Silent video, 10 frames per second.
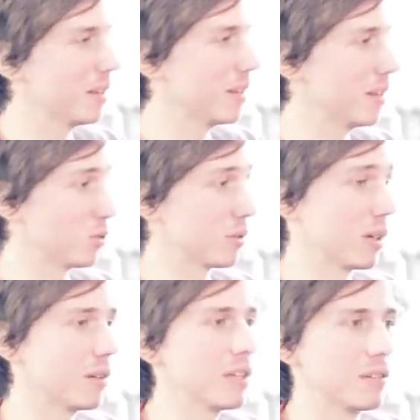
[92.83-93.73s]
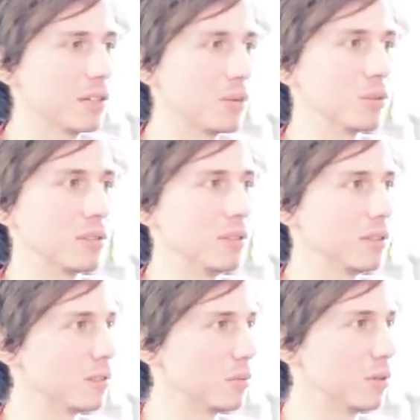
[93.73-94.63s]
et je travaille avec aussi
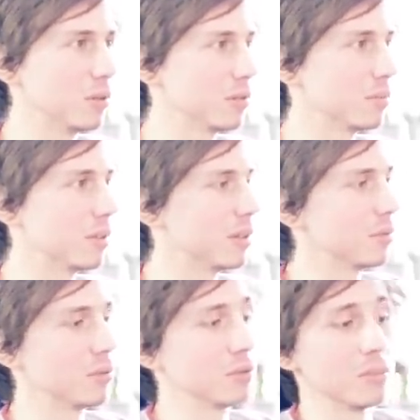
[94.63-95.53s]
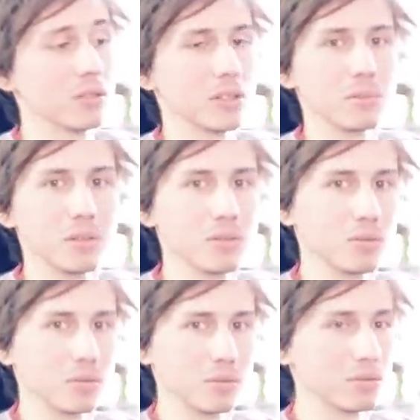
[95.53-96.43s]
et Windows bah Windows marche très bien
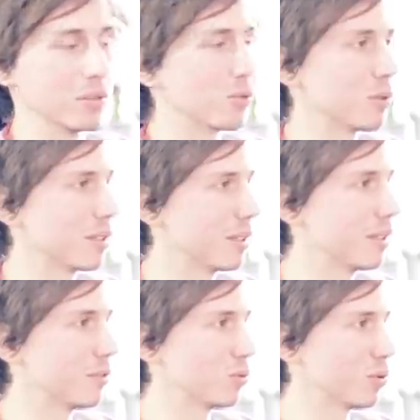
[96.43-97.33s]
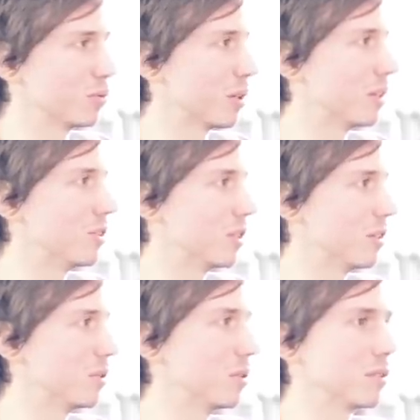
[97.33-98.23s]
je suis désolé il y a toujours le vieux
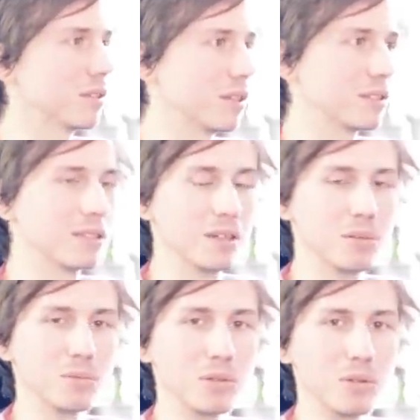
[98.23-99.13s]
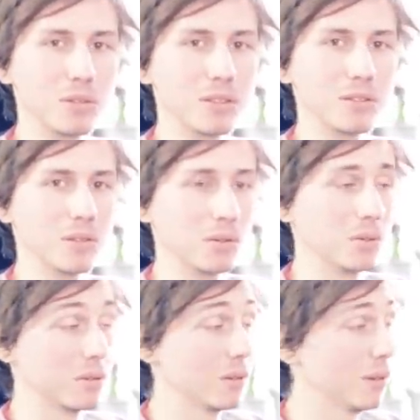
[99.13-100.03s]
cliché Windows c'est instable Windows il y a des
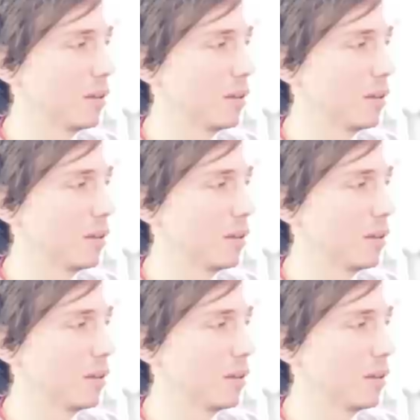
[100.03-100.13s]
virus